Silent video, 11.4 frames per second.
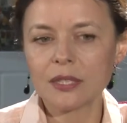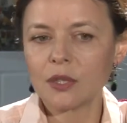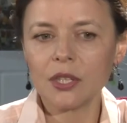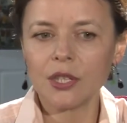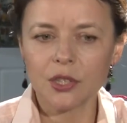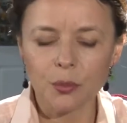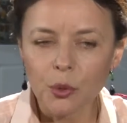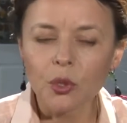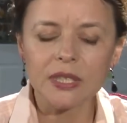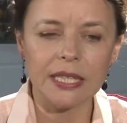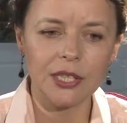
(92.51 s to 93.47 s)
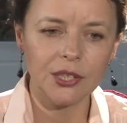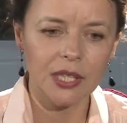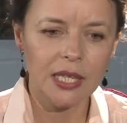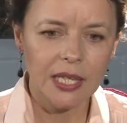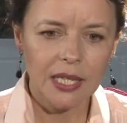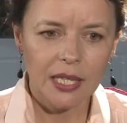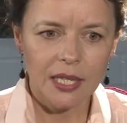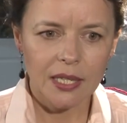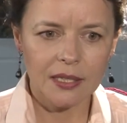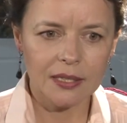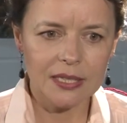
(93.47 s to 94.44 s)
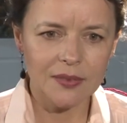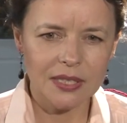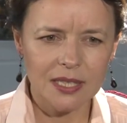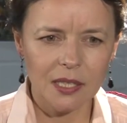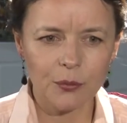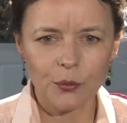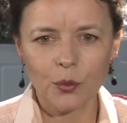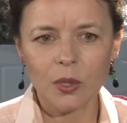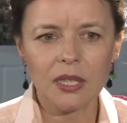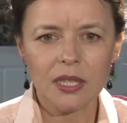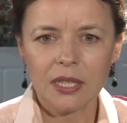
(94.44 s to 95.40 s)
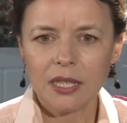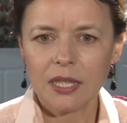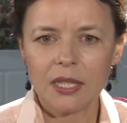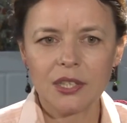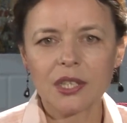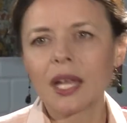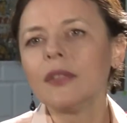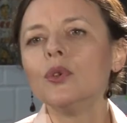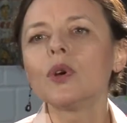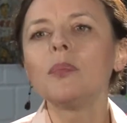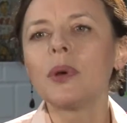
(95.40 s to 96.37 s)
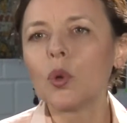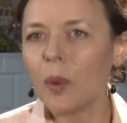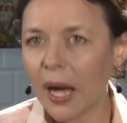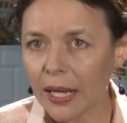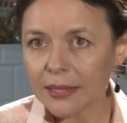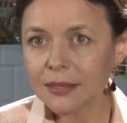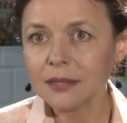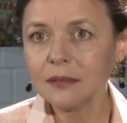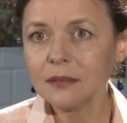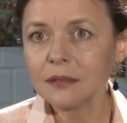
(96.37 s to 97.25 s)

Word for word: Also ich spürte, ich, äh, das war dieses Gefühl, ich kann nur beobachten,